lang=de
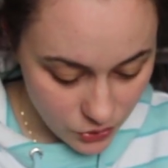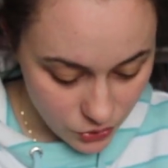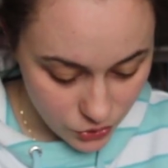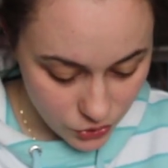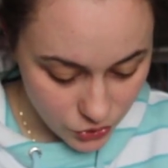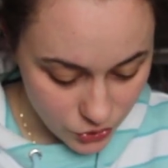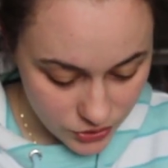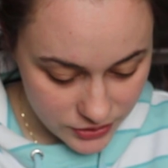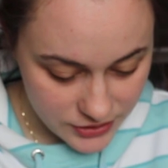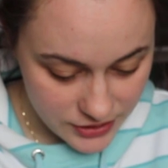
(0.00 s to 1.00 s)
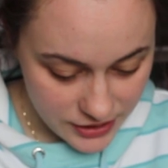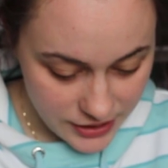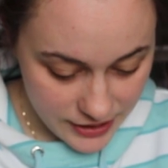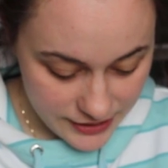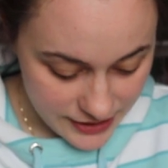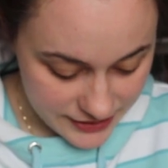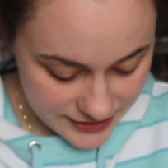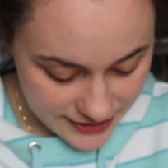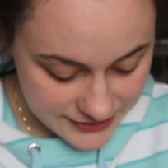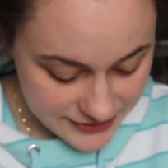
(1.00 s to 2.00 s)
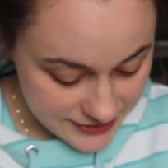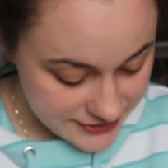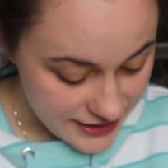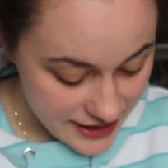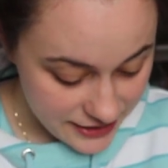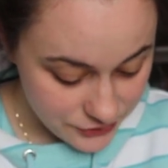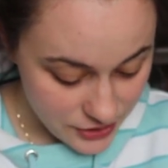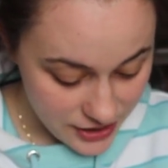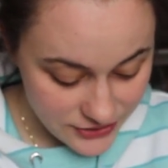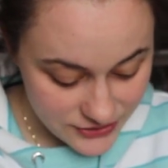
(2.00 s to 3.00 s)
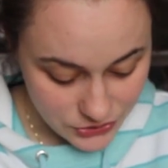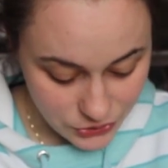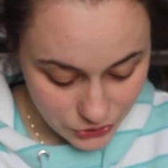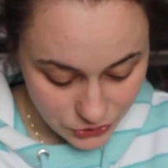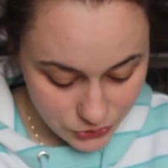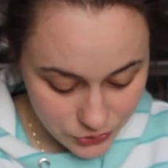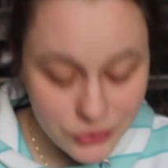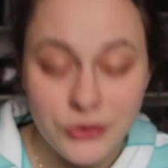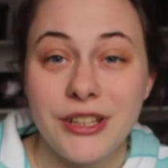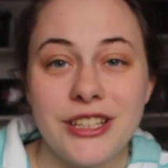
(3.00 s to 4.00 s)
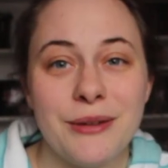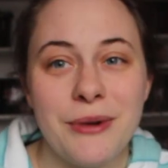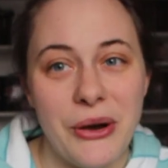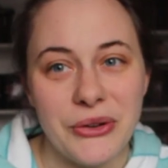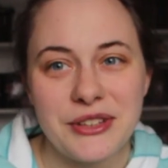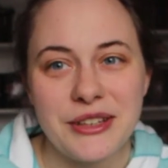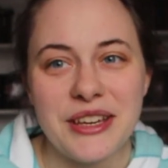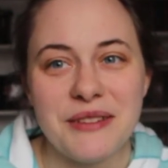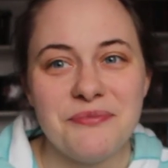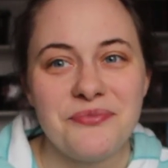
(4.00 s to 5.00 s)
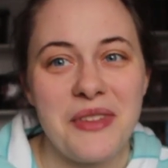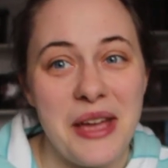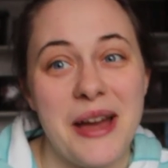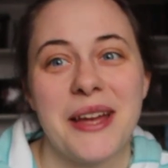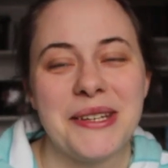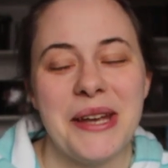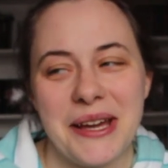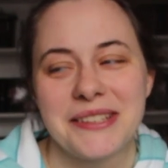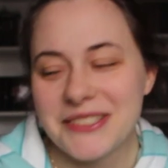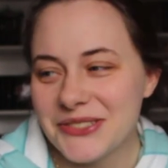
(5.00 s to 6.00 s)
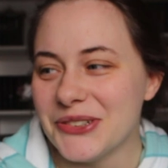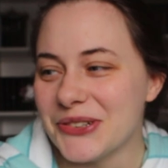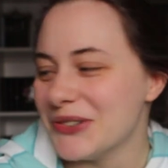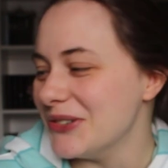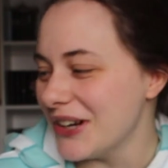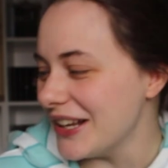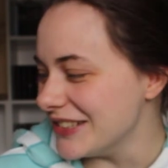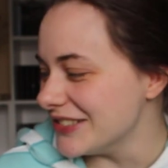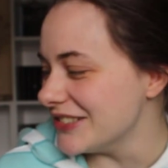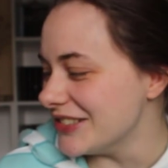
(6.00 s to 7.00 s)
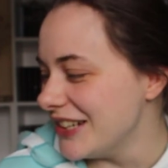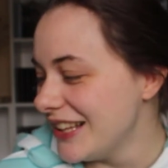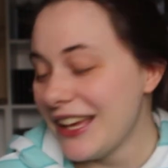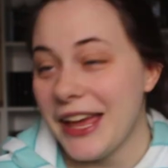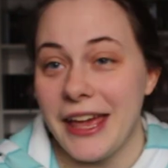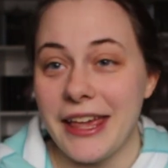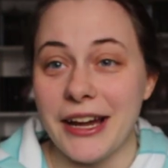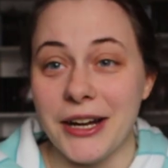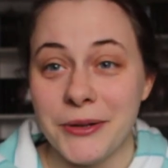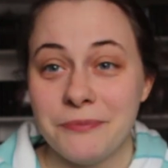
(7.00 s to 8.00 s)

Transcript: und ja, dann hatte ich 88 Euro und ich habe ausgegeben 88 Euro. Also ja,